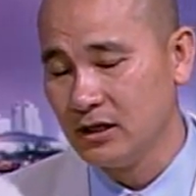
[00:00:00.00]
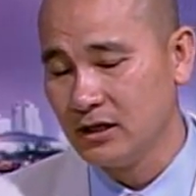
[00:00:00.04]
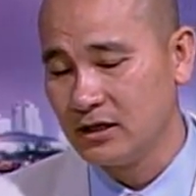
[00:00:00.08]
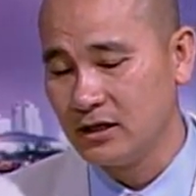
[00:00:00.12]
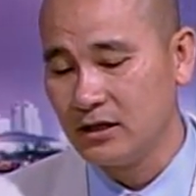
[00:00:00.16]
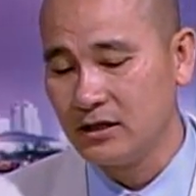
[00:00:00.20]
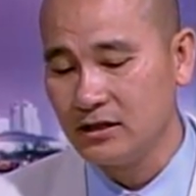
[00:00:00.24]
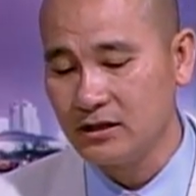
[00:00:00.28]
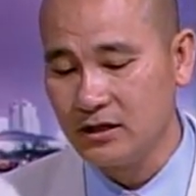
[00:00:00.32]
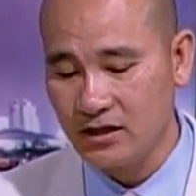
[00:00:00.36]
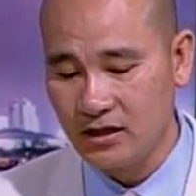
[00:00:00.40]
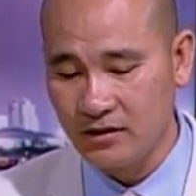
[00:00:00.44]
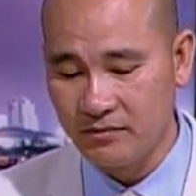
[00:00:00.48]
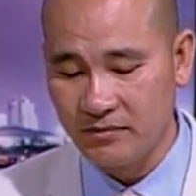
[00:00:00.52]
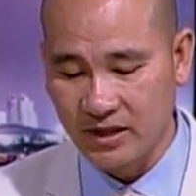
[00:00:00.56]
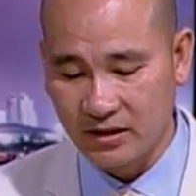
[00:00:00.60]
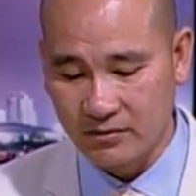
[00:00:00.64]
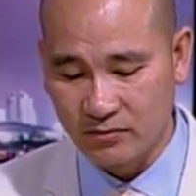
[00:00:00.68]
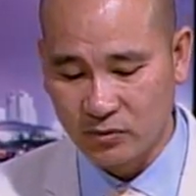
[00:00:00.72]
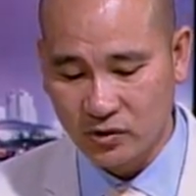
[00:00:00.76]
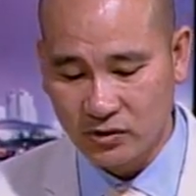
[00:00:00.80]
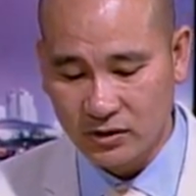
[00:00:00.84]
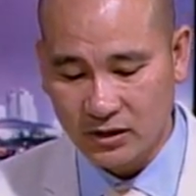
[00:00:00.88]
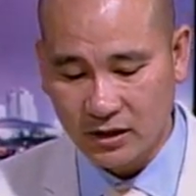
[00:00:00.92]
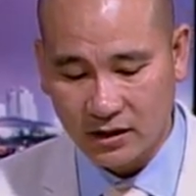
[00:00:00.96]
Đó, cho nên
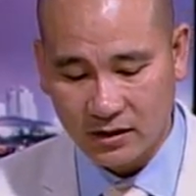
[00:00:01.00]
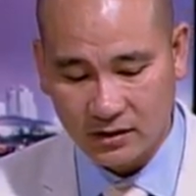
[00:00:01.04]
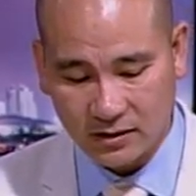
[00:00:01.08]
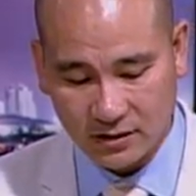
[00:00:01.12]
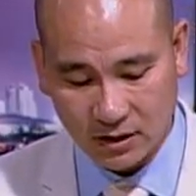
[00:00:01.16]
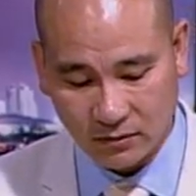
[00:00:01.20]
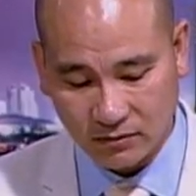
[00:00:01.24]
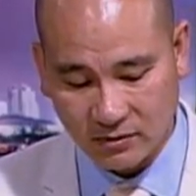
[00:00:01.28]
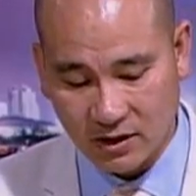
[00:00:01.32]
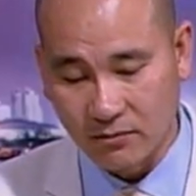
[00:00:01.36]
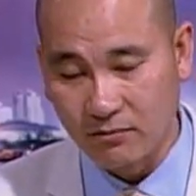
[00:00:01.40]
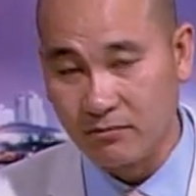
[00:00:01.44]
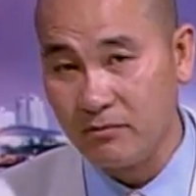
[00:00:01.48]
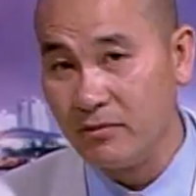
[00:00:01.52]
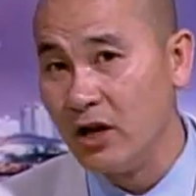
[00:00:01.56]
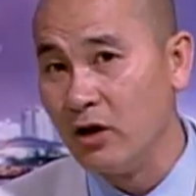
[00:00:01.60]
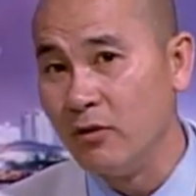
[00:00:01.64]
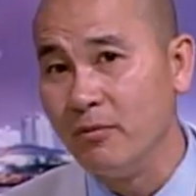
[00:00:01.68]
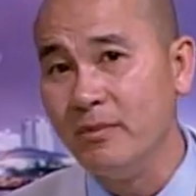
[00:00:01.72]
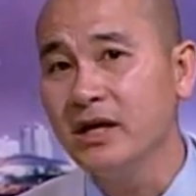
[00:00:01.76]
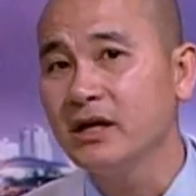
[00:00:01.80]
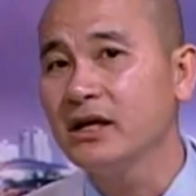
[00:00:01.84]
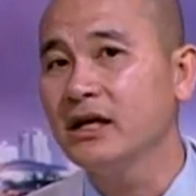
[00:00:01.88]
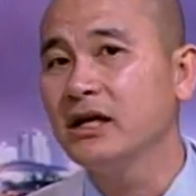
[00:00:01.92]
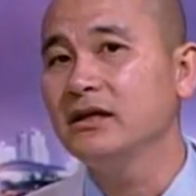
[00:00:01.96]
mình muốn cho cộng đồng đều
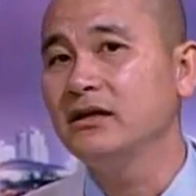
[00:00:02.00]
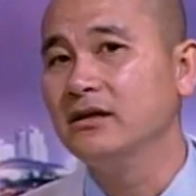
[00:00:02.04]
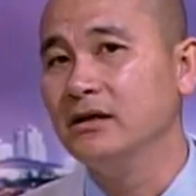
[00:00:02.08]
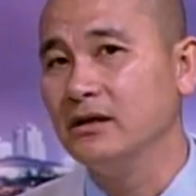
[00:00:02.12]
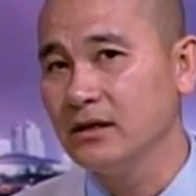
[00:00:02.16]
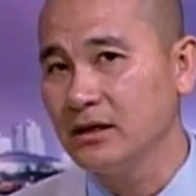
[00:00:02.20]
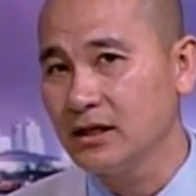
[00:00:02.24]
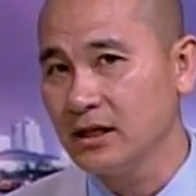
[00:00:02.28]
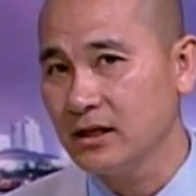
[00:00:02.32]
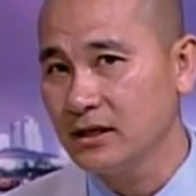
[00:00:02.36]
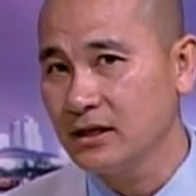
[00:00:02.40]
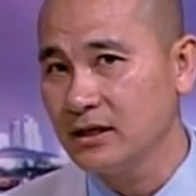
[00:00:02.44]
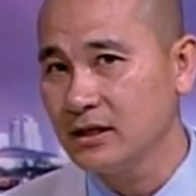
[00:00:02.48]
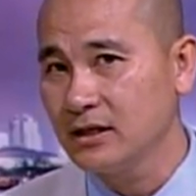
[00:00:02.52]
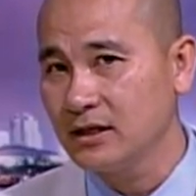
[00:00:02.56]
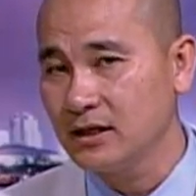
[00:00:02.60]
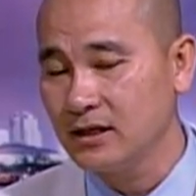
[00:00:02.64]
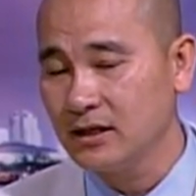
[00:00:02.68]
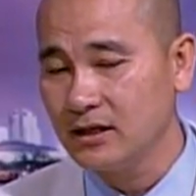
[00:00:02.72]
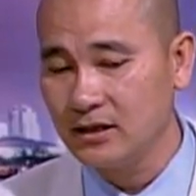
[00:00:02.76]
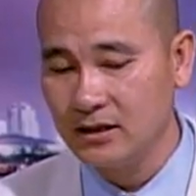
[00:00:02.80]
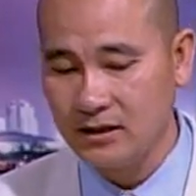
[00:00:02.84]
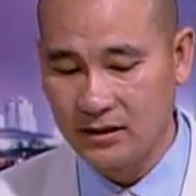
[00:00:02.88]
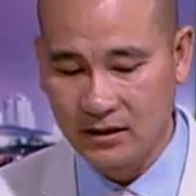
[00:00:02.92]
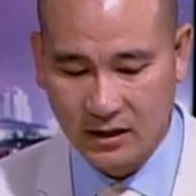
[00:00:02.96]
biết hết những cái cái
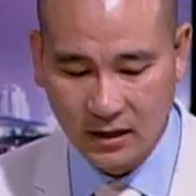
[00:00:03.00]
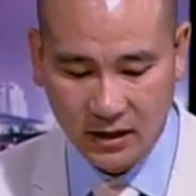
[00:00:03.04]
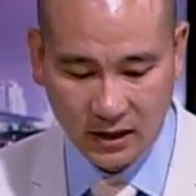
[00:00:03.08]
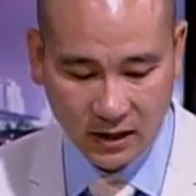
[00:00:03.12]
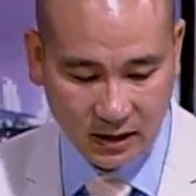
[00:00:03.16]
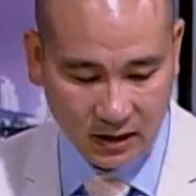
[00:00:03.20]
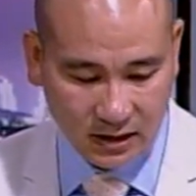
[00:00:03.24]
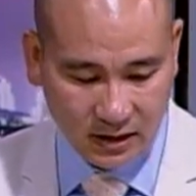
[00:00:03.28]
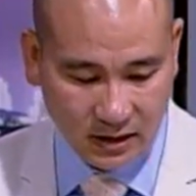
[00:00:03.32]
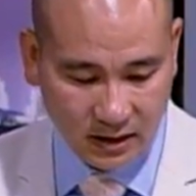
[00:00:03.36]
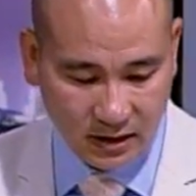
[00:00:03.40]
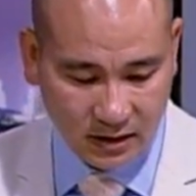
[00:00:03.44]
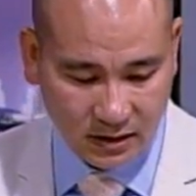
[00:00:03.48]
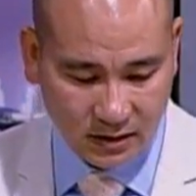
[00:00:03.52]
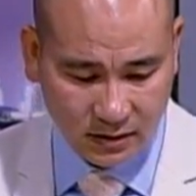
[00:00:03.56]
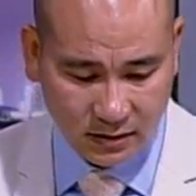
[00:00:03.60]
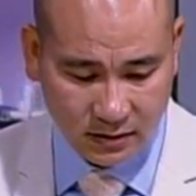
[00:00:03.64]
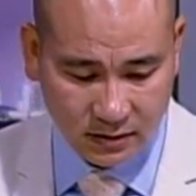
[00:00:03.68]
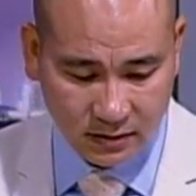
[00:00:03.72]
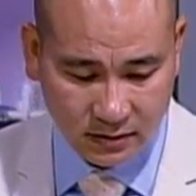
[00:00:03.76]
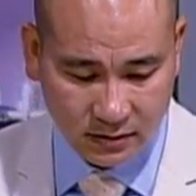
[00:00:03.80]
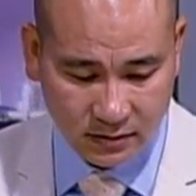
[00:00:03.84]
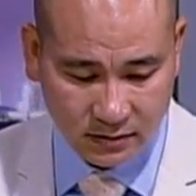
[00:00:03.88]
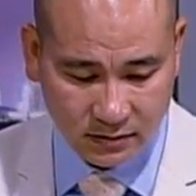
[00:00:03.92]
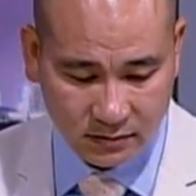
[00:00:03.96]
cái
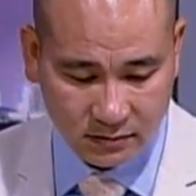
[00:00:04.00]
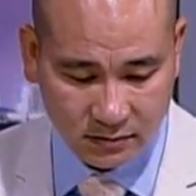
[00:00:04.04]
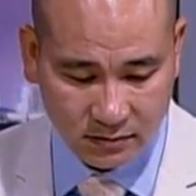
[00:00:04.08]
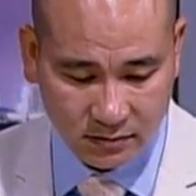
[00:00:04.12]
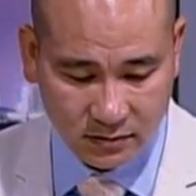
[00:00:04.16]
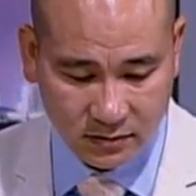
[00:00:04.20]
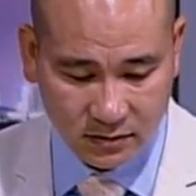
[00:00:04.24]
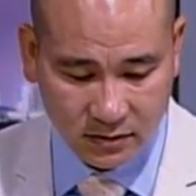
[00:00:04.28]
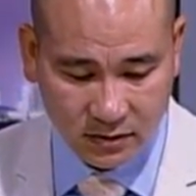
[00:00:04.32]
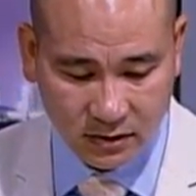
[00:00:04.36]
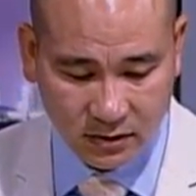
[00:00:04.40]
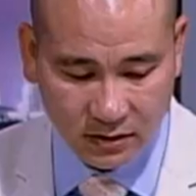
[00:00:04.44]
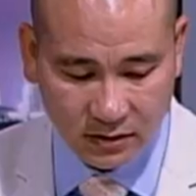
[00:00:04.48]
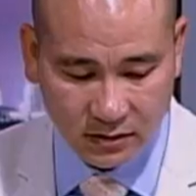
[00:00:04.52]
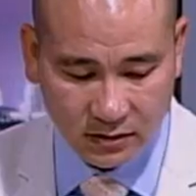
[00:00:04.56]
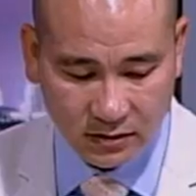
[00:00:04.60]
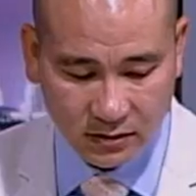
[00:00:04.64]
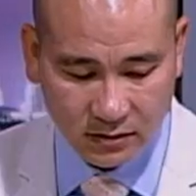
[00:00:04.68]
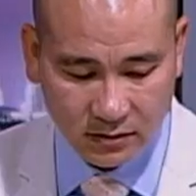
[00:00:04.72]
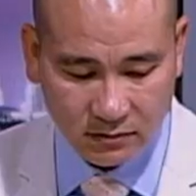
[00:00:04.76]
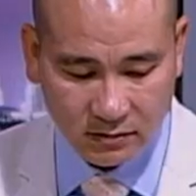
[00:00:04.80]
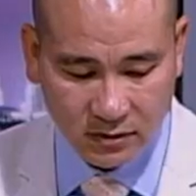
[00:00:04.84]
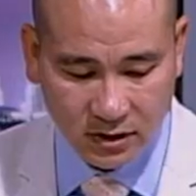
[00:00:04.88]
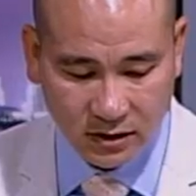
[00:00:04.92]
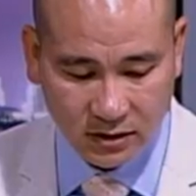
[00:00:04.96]
uh,
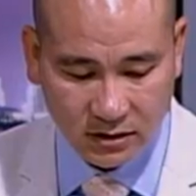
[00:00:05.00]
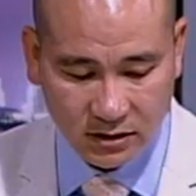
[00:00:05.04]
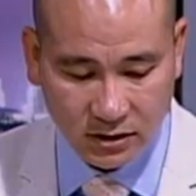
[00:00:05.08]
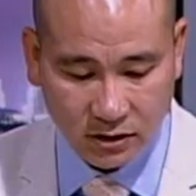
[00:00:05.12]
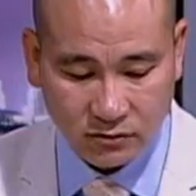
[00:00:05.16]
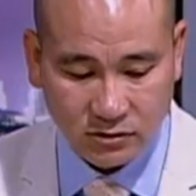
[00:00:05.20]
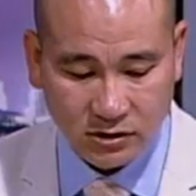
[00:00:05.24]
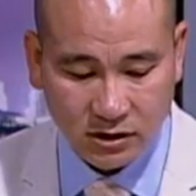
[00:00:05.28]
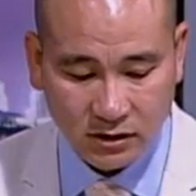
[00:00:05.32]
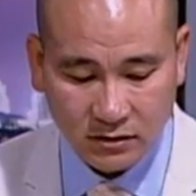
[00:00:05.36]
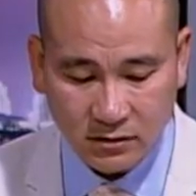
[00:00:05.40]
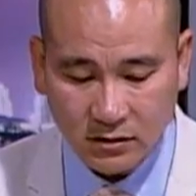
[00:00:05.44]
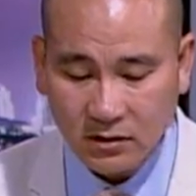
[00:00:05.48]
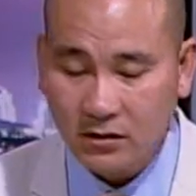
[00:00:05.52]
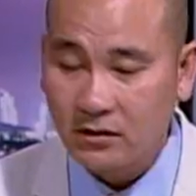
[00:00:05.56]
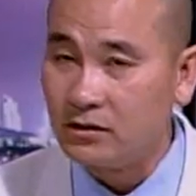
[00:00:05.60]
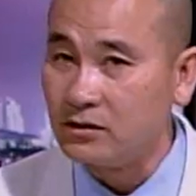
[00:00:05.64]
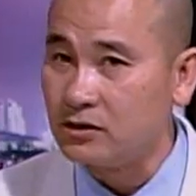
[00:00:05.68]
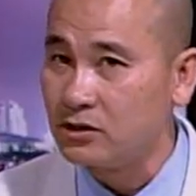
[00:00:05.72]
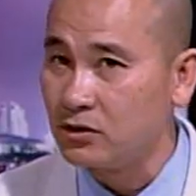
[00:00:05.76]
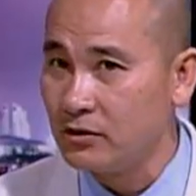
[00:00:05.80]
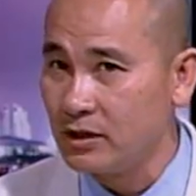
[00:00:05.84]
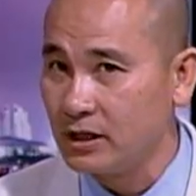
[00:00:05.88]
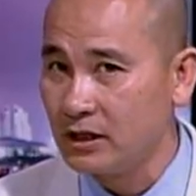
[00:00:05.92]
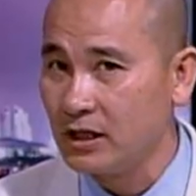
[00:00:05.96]
như triệu chứng thường
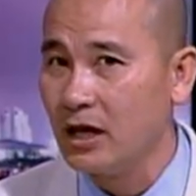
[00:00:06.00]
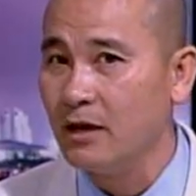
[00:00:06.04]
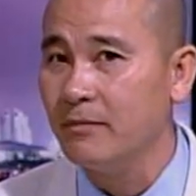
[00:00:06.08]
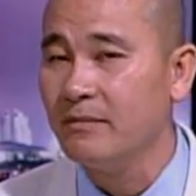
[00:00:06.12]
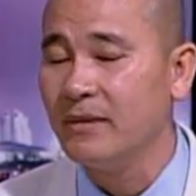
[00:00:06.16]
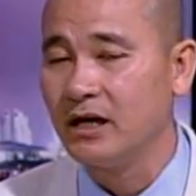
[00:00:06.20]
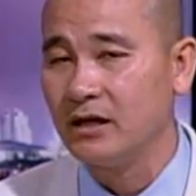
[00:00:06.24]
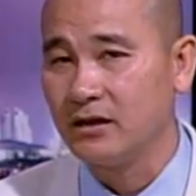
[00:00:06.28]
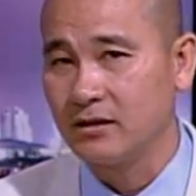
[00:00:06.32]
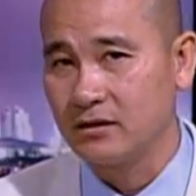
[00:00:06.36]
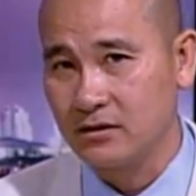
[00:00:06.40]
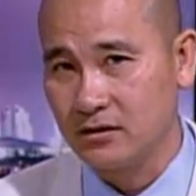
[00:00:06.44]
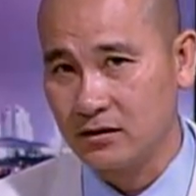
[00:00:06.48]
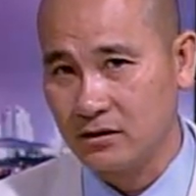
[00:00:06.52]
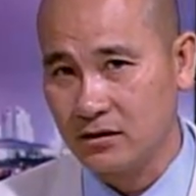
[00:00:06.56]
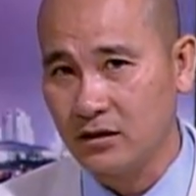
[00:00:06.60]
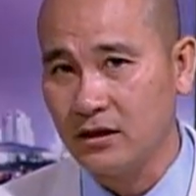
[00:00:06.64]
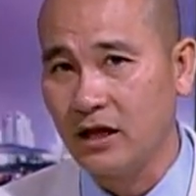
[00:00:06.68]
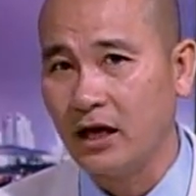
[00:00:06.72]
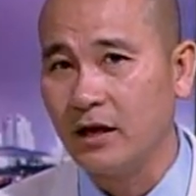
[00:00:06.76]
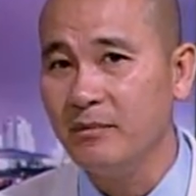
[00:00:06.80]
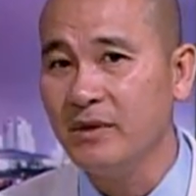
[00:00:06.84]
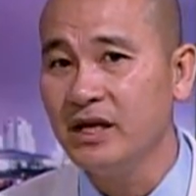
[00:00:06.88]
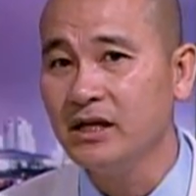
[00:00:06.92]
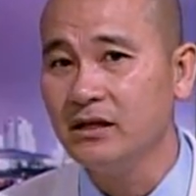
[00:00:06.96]
xuyên để mà có
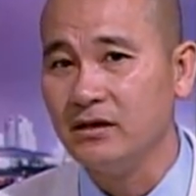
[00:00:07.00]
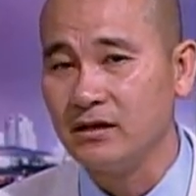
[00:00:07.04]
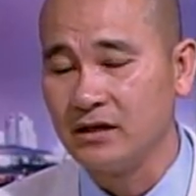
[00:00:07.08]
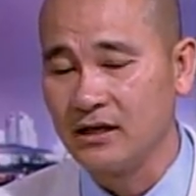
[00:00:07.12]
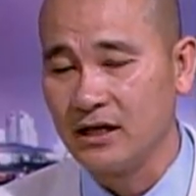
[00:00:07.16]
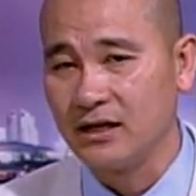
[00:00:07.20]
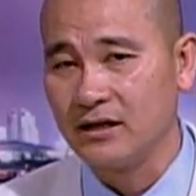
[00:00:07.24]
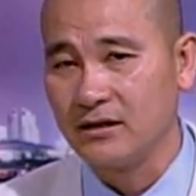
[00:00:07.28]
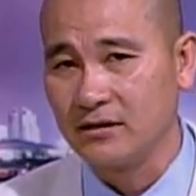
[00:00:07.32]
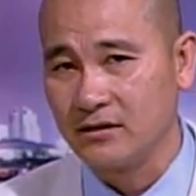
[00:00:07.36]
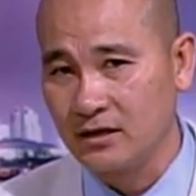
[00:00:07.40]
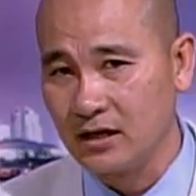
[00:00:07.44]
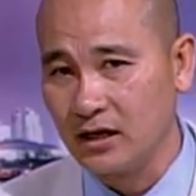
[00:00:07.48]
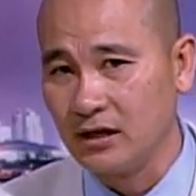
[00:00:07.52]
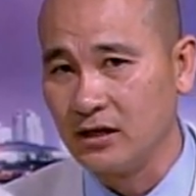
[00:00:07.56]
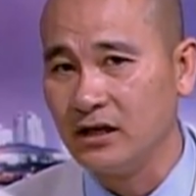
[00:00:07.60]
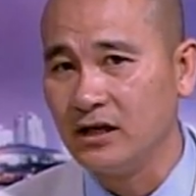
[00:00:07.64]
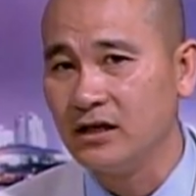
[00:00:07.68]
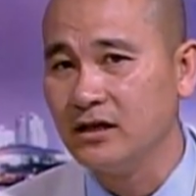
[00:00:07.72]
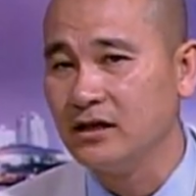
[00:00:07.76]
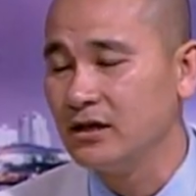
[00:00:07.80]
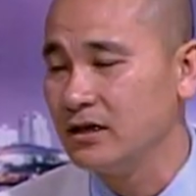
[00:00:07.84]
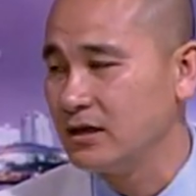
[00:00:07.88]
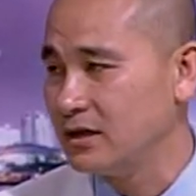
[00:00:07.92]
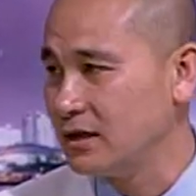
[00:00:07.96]
thể biết được là cần
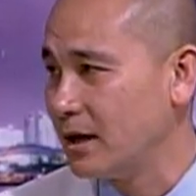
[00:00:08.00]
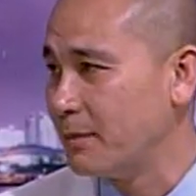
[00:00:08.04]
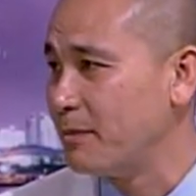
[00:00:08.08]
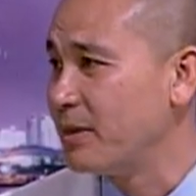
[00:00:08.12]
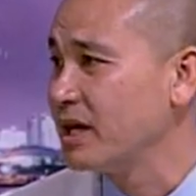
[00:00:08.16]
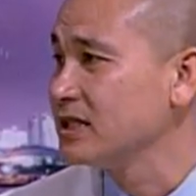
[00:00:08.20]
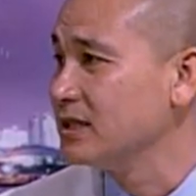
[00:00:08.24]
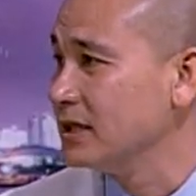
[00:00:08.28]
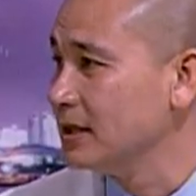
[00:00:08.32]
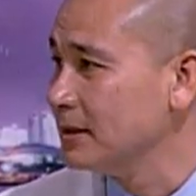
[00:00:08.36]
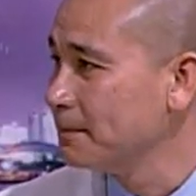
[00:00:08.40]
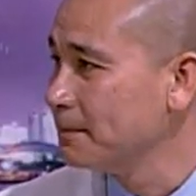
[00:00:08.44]
nên gặp bác sĩ.